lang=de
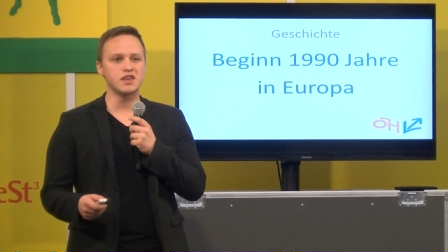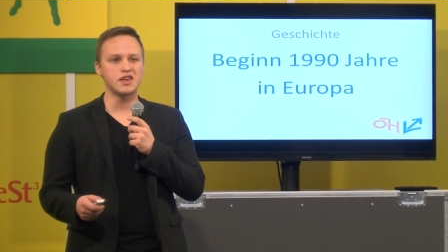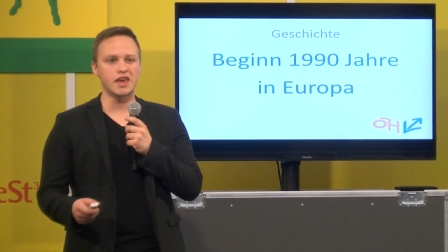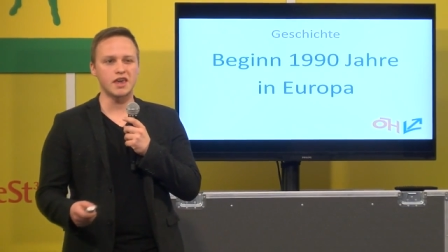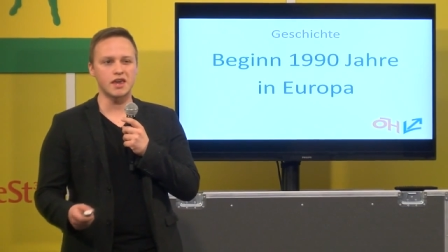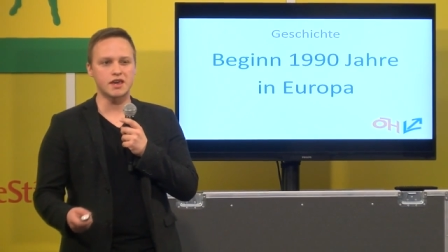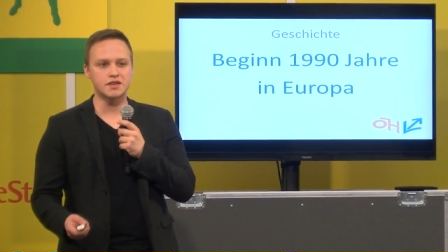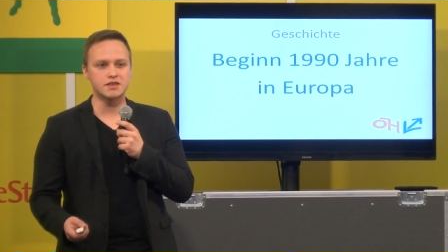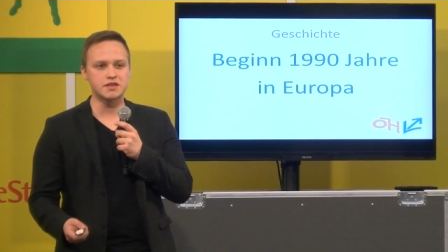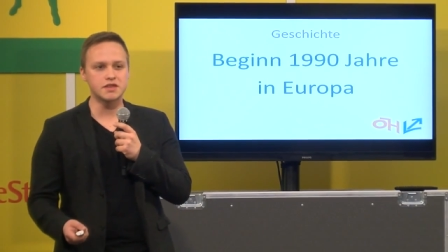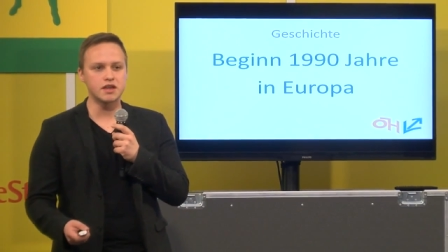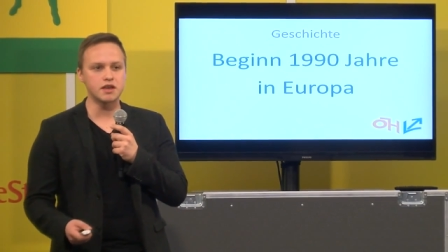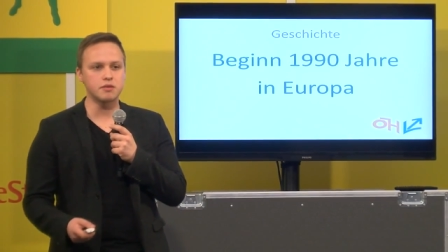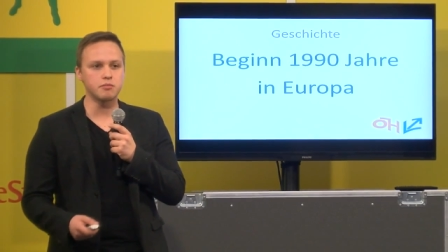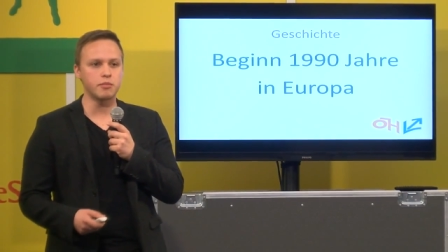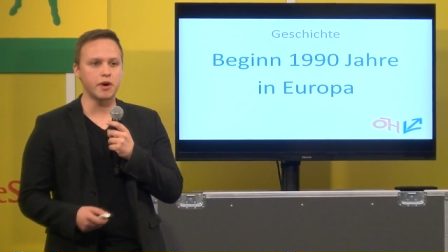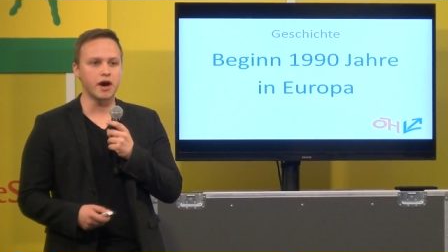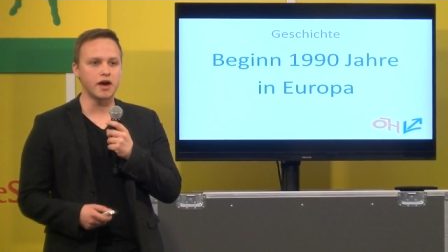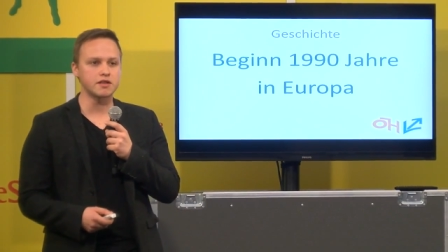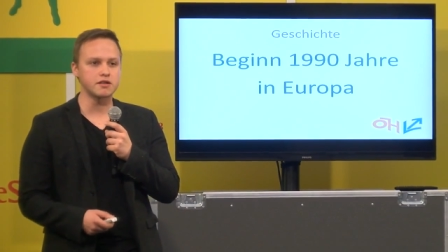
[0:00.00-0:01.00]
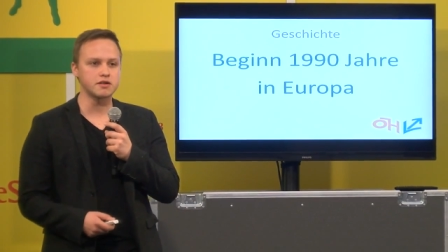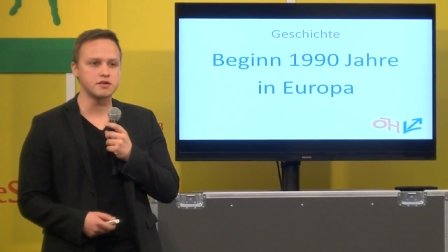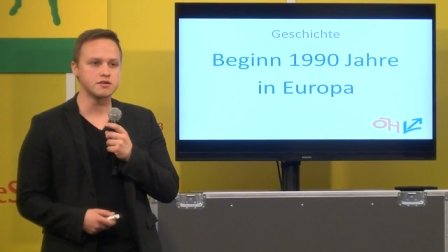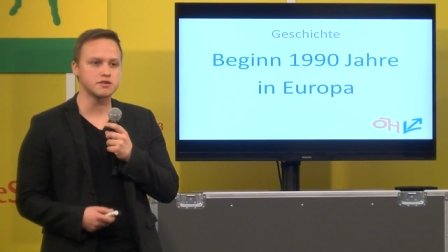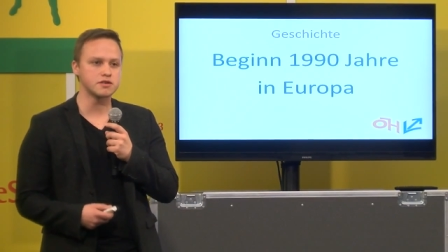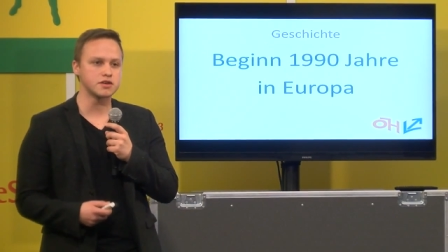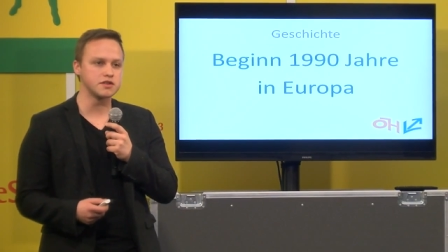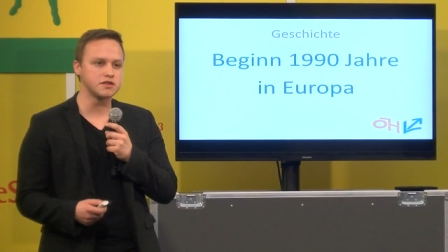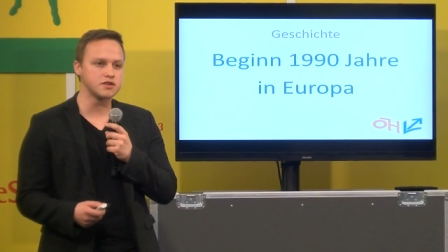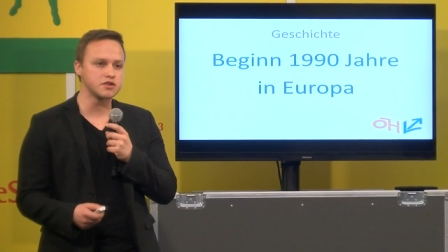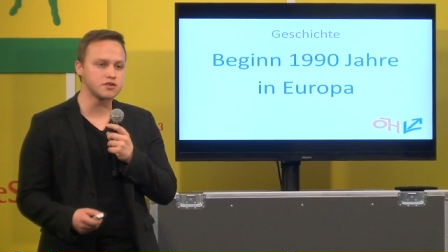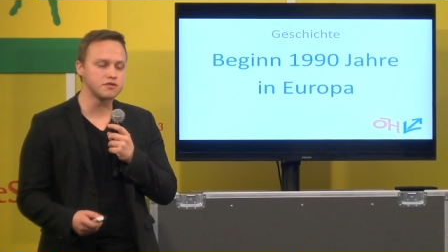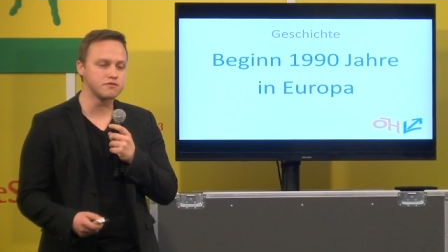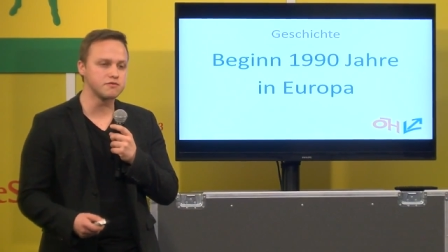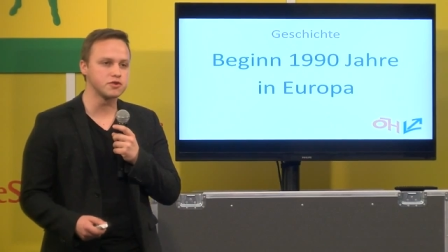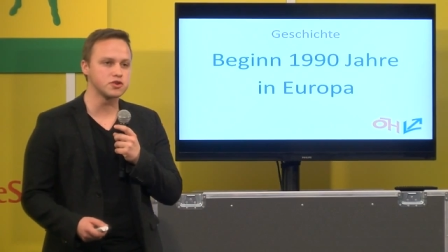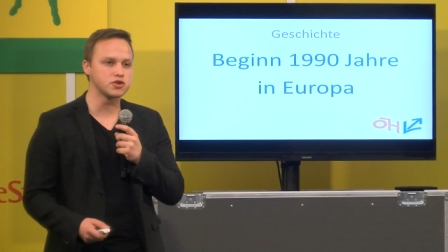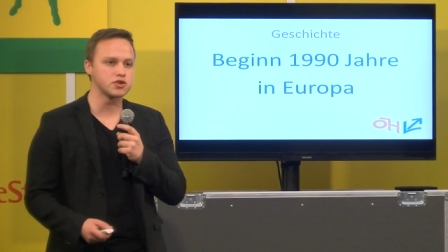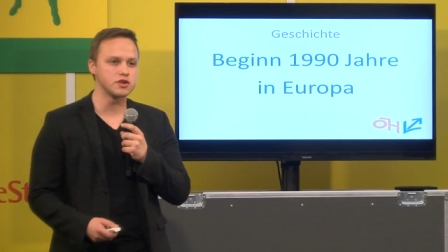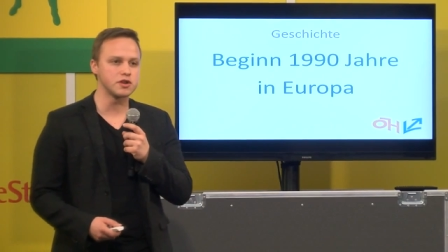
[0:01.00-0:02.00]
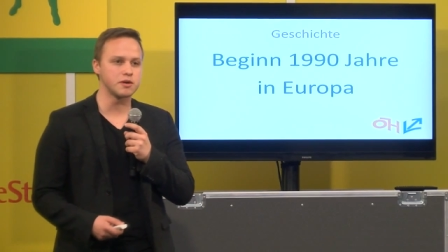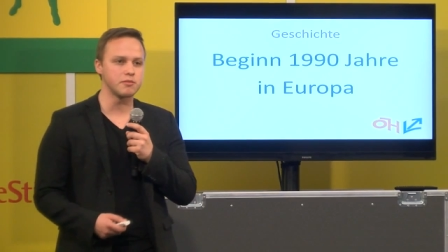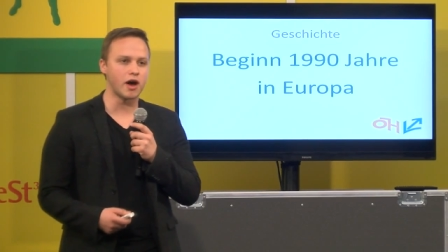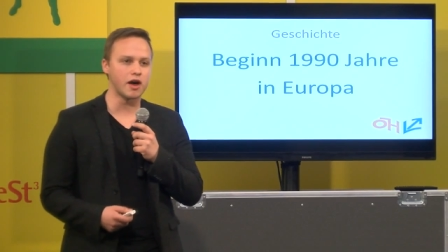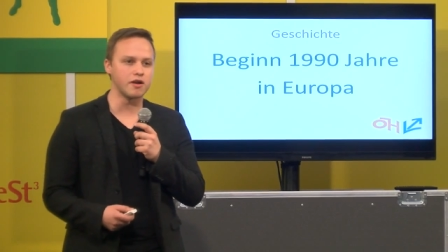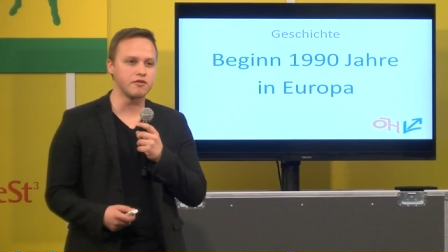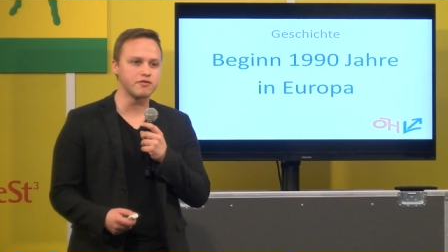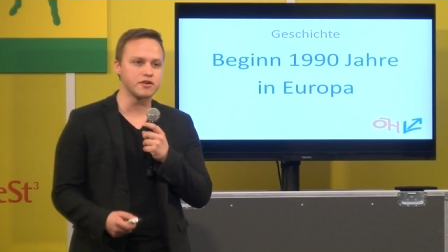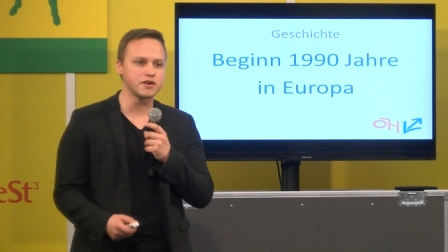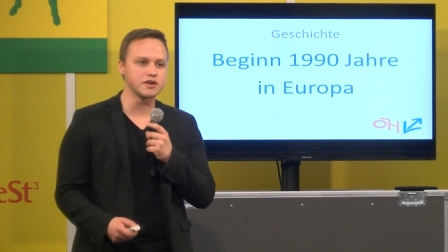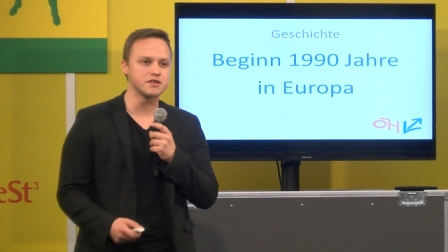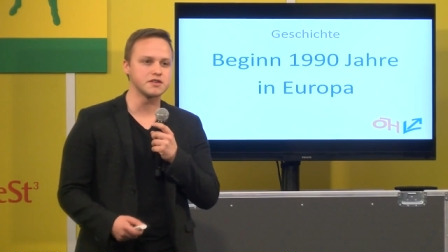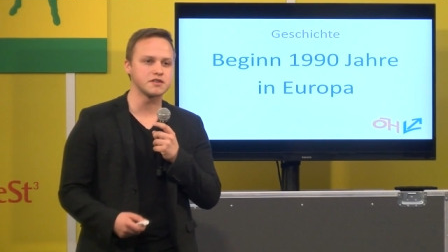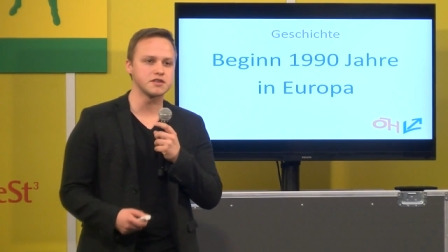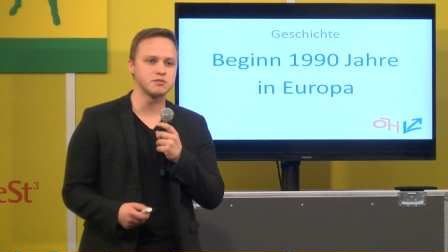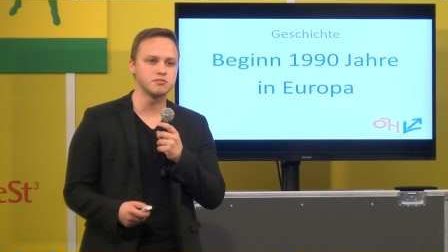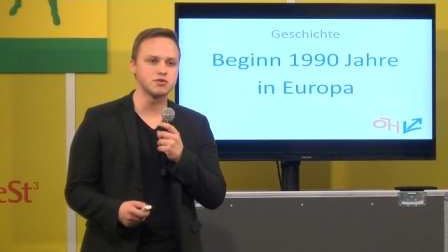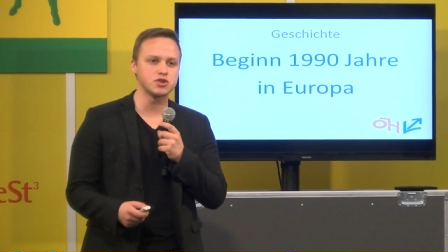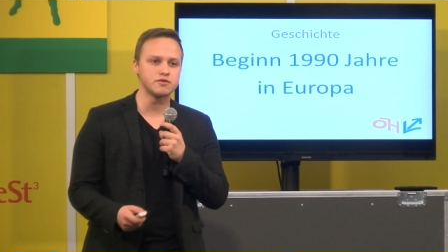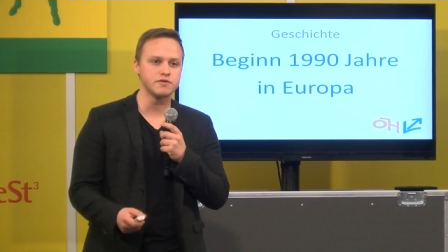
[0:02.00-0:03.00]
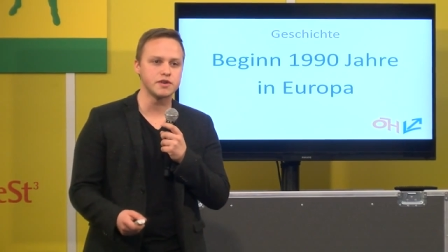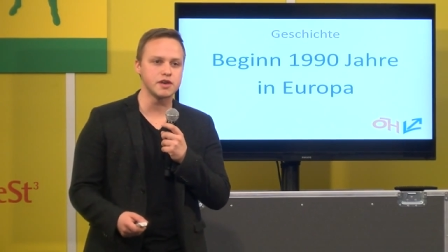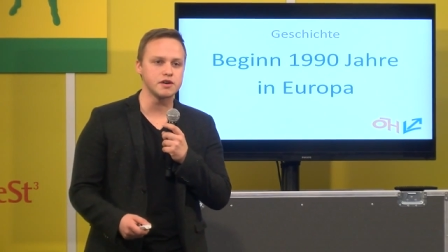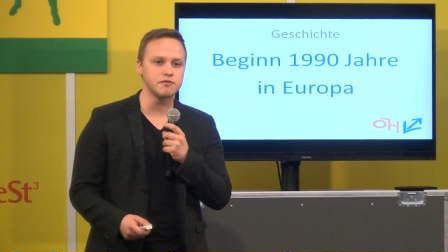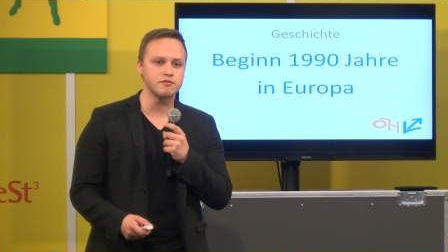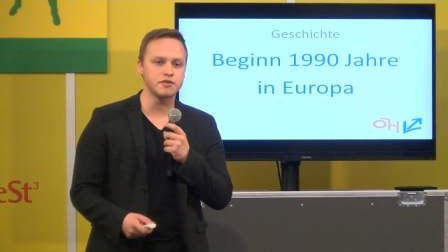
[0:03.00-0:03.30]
externen Partnern, das könnt ihr euch dann vorstellen, am Anfang ist es immer schwer,